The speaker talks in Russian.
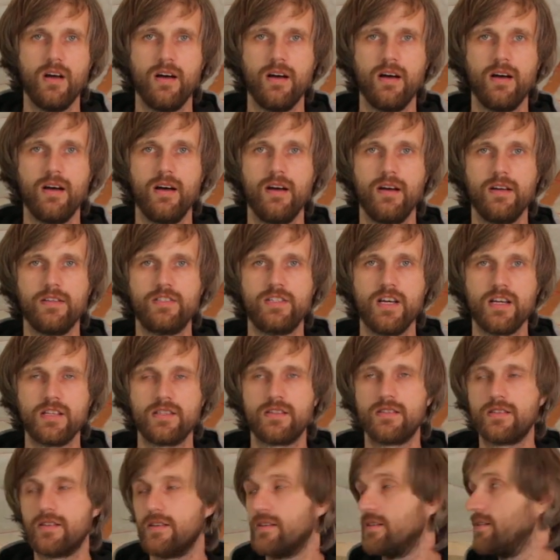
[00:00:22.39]
А,
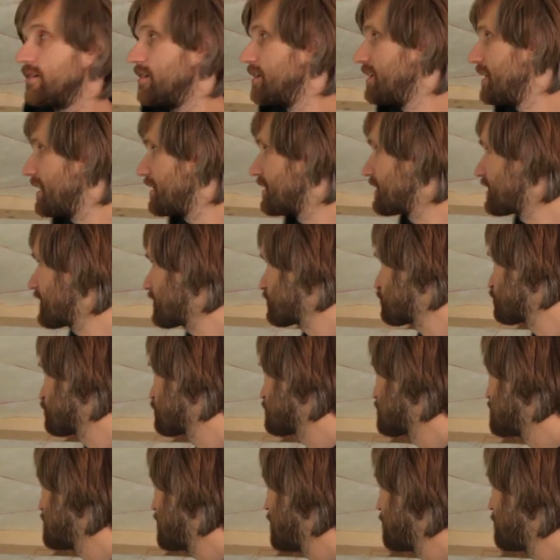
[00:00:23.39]
сейчас я
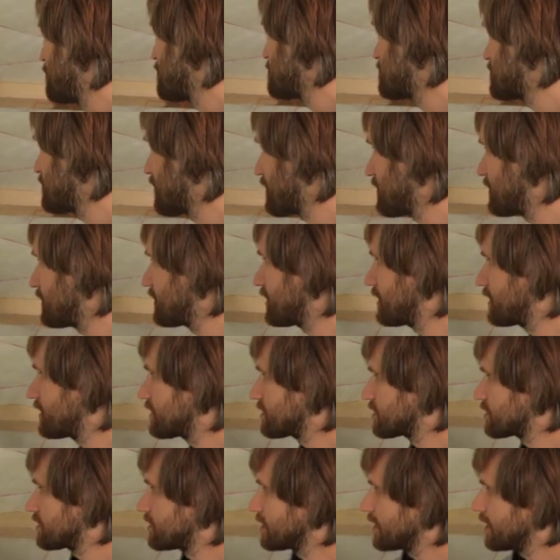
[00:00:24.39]
нахожусь на мансардной
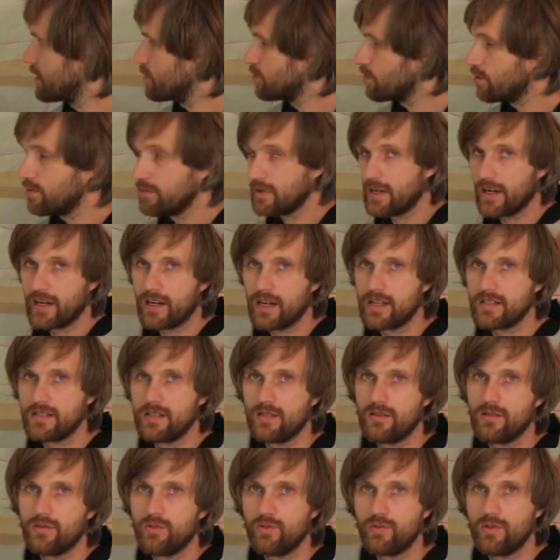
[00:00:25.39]
крыше, на котором как
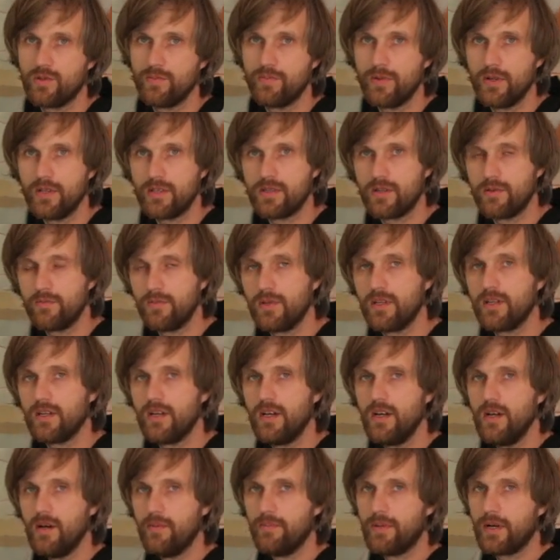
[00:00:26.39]
раз этот утеплитель мы
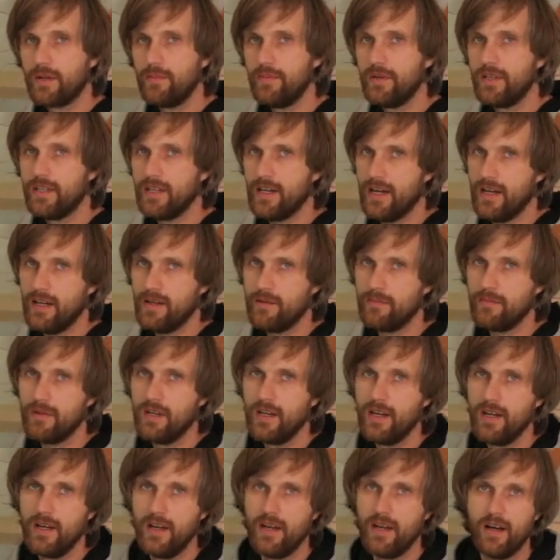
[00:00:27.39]
применяем.
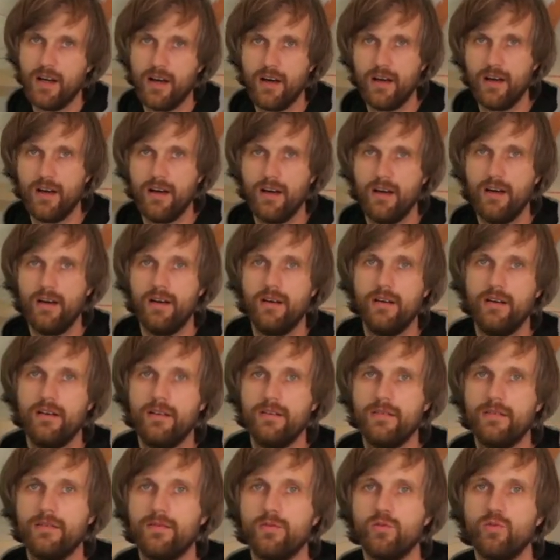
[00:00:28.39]

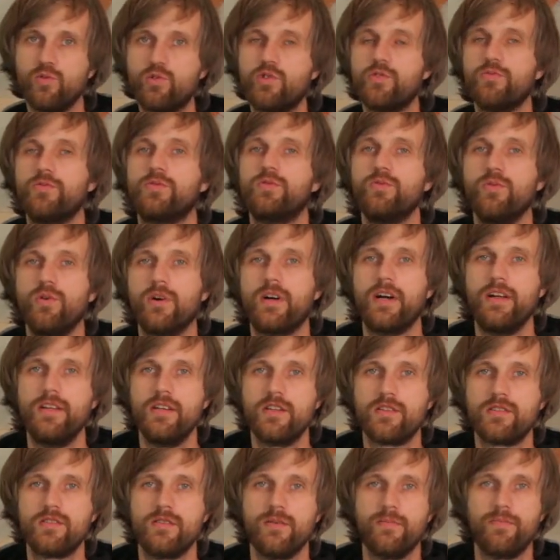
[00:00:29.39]
Э, лучше всего,
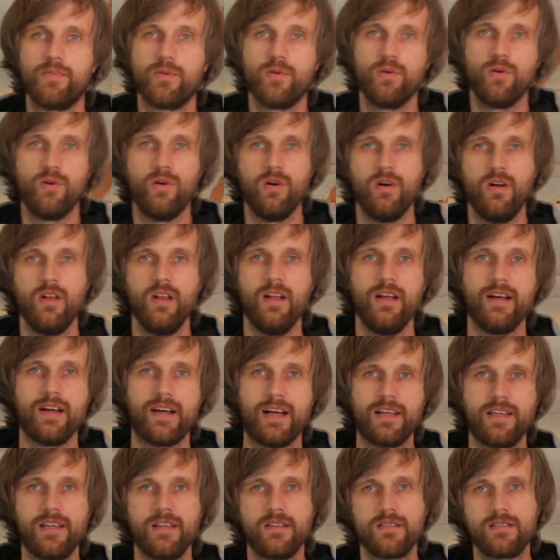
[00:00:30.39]
конечно, про
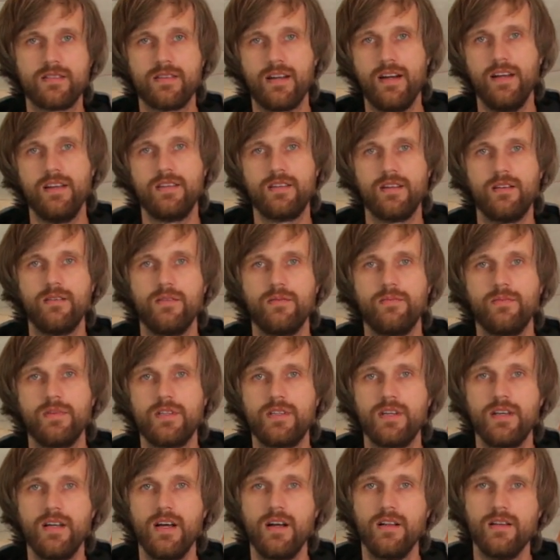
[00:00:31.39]
какие то строительные
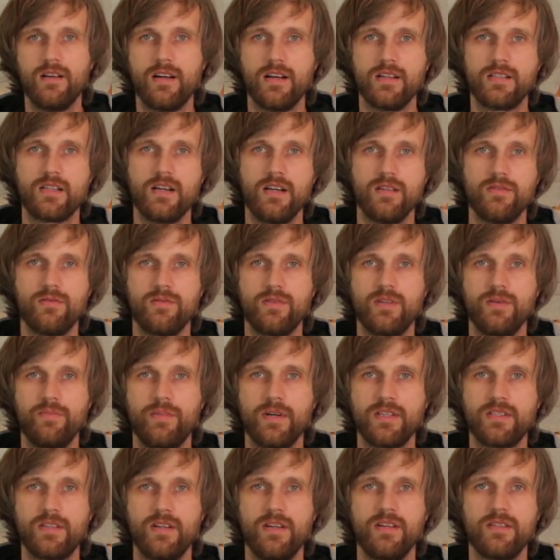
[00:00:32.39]
материалы рассказывать
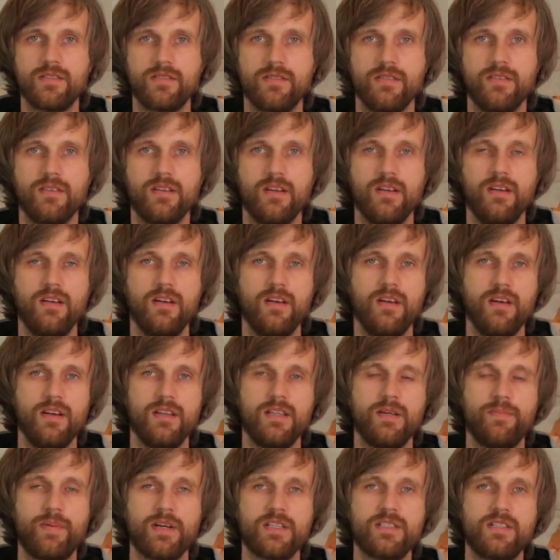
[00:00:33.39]
непосредственно,
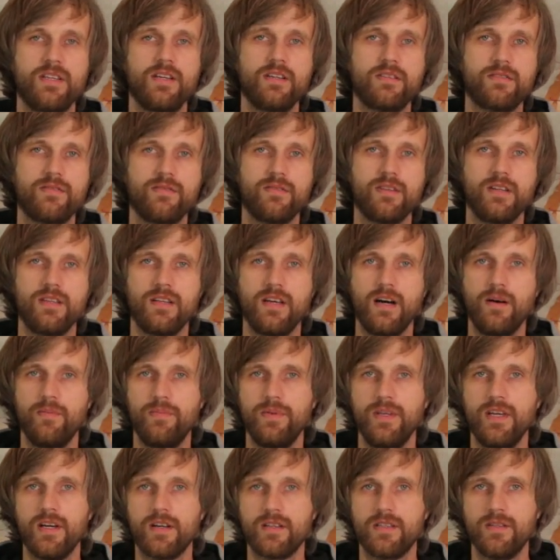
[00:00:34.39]
непосредственно на
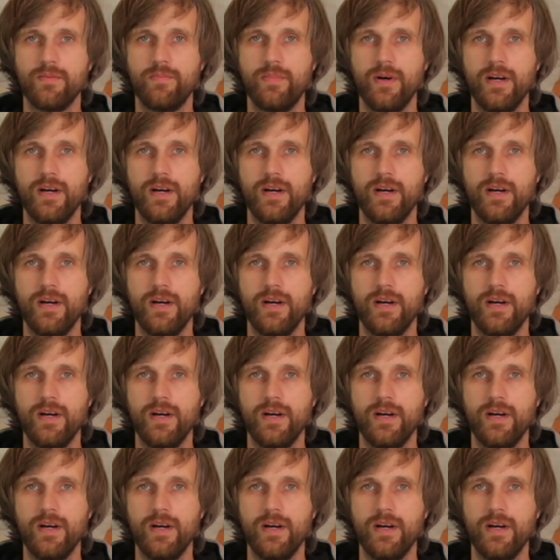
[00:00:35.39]
объекте.